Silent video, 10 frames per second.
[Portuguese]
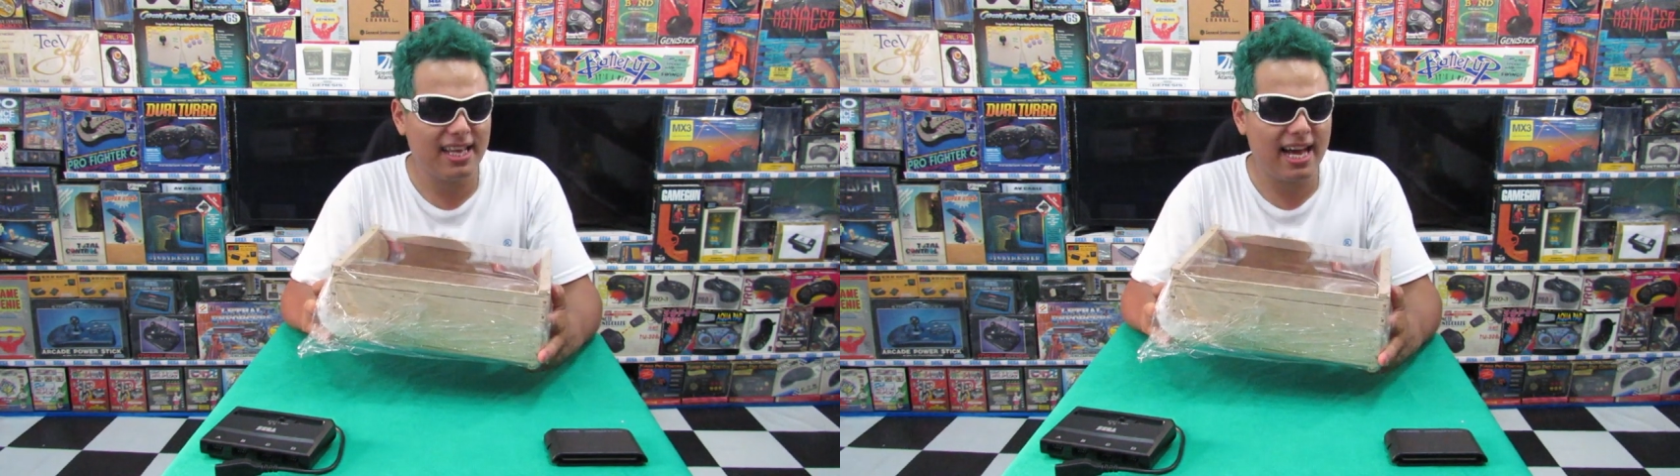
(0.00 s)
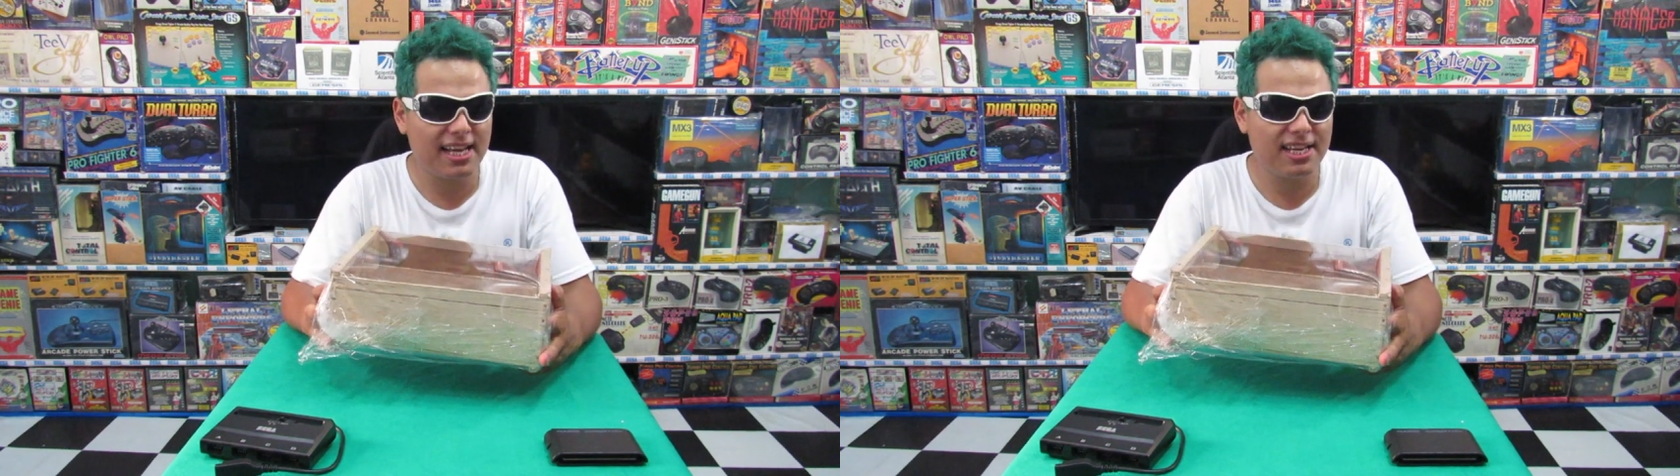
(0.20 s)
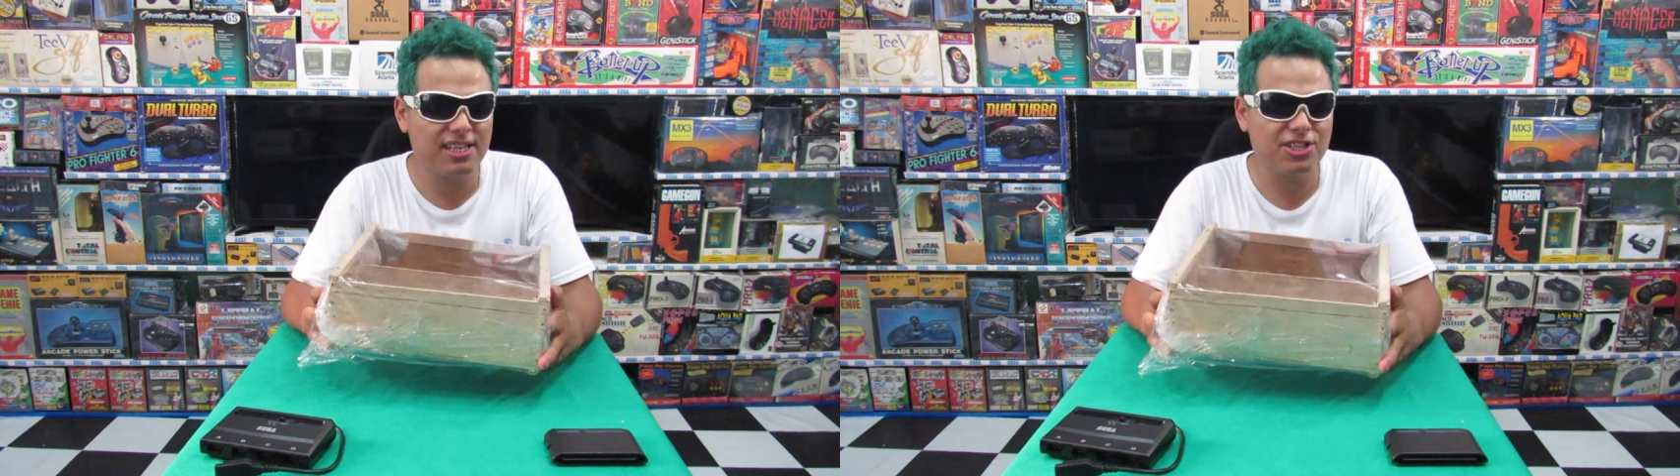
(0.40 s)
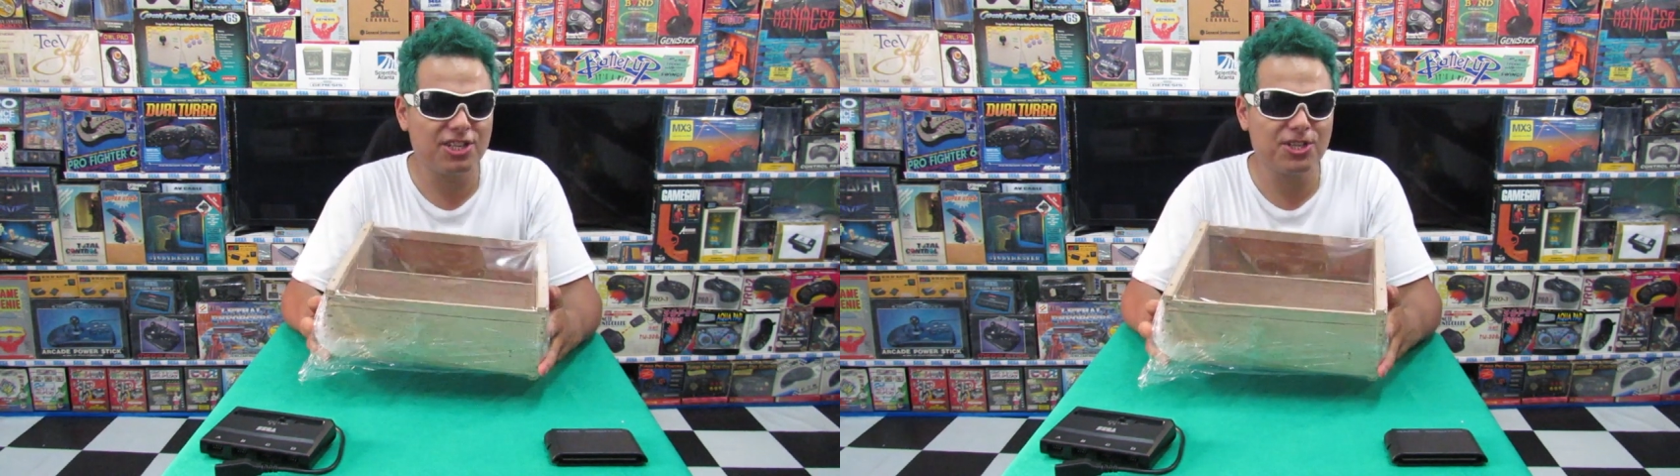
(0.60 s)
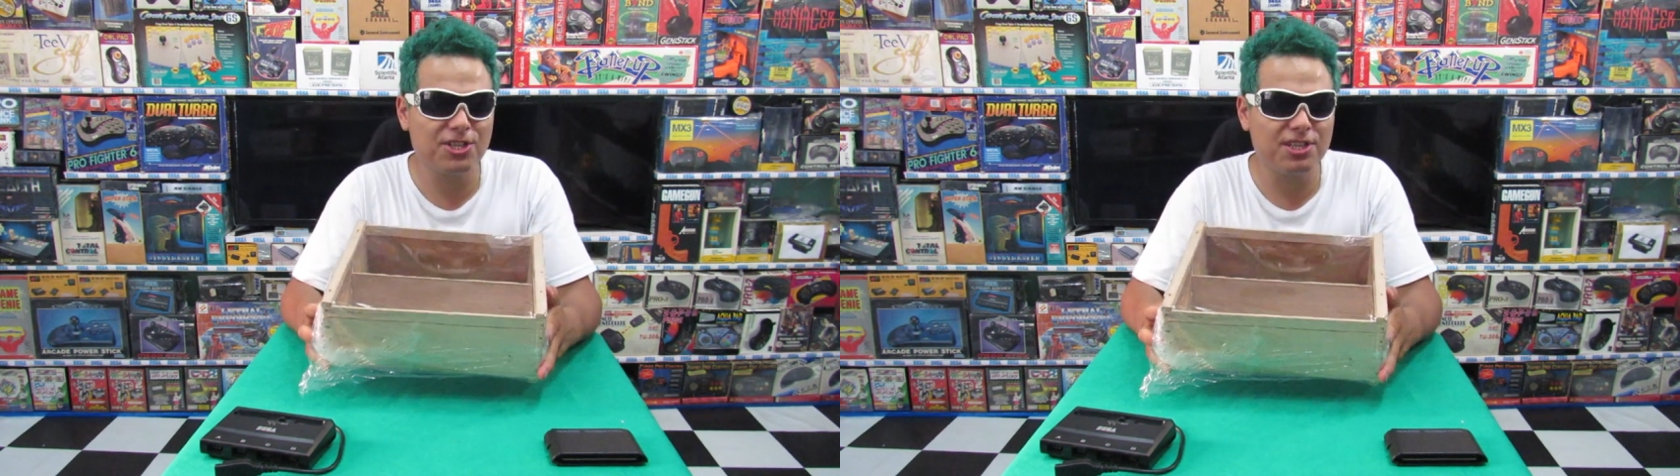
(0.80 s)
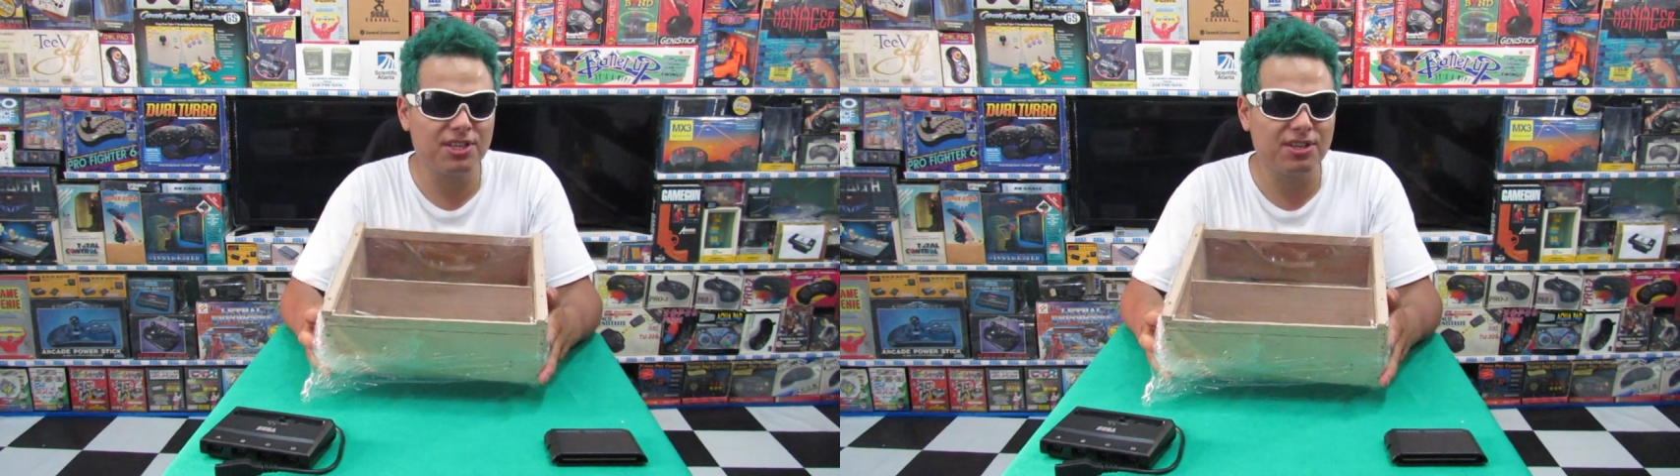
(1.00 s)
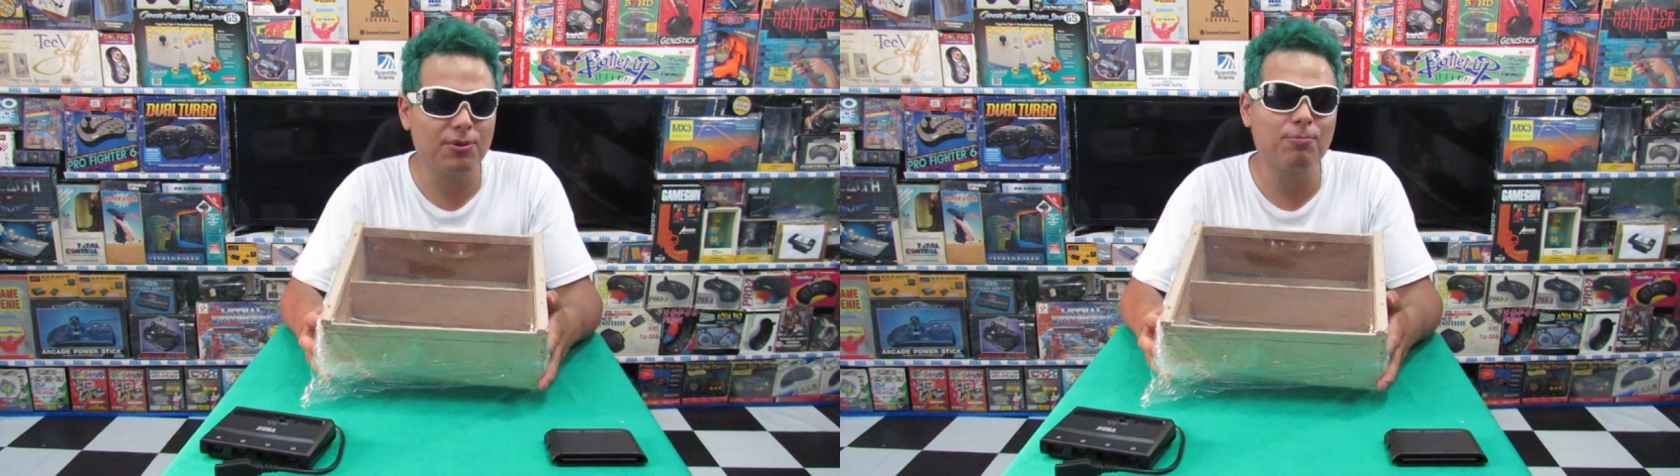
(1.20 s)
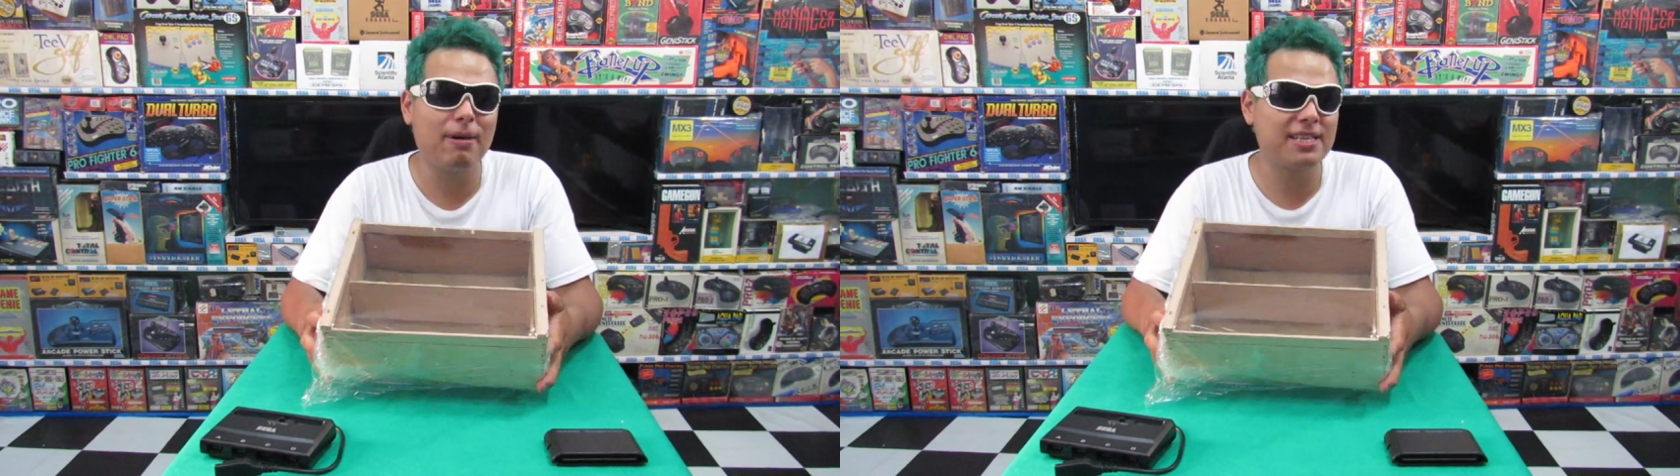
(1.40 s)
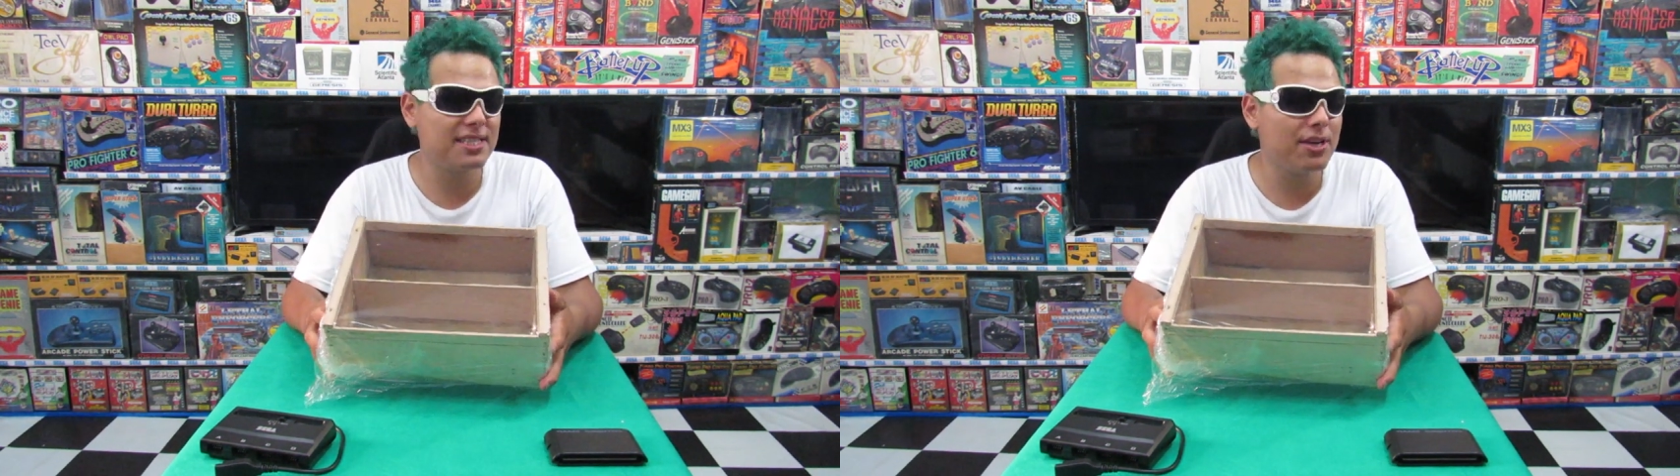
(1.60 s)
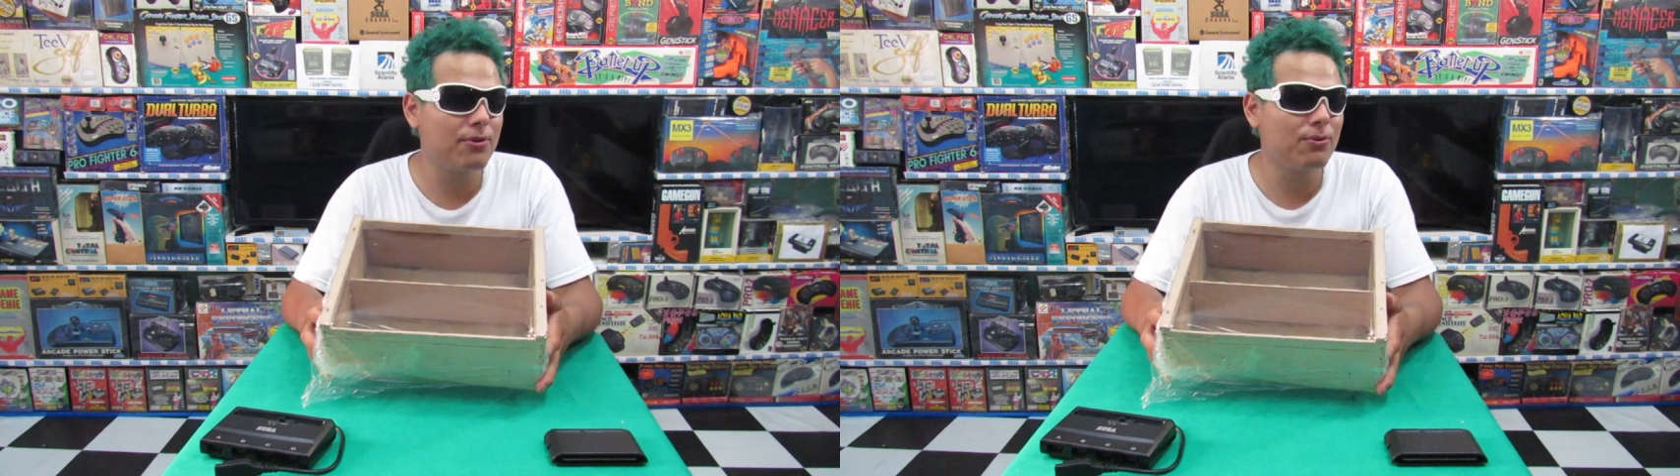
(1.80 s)
E aí a gente, eu
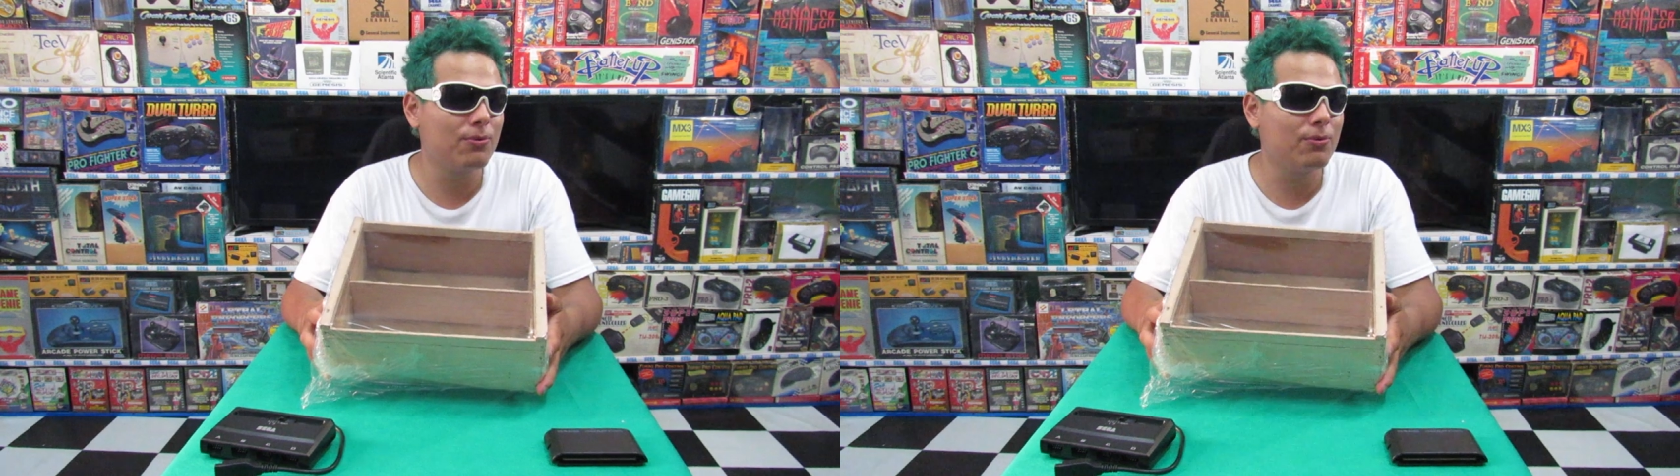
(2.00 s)
passei um,